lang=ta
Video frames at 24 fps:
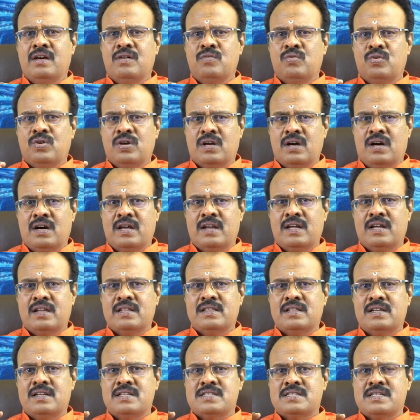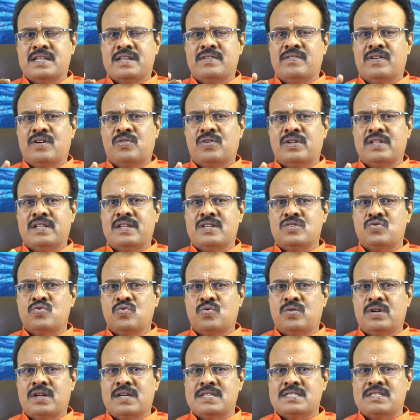ஒரு காராக இருந்தாலும் சரி வாங்கக்கூடாது ஏன்னா
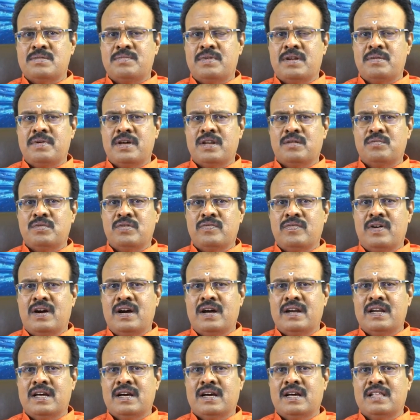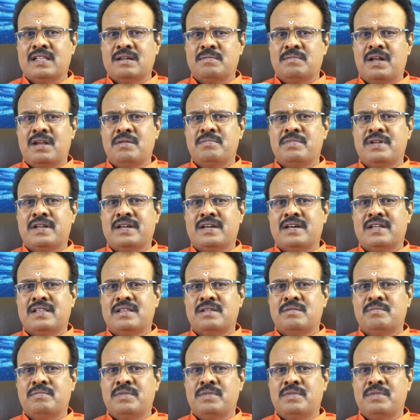சுக்கர அஸ்தமனமாக இருக்கும்போது வாங்கினாக்கா அதுக்கு பலம் இருக்காது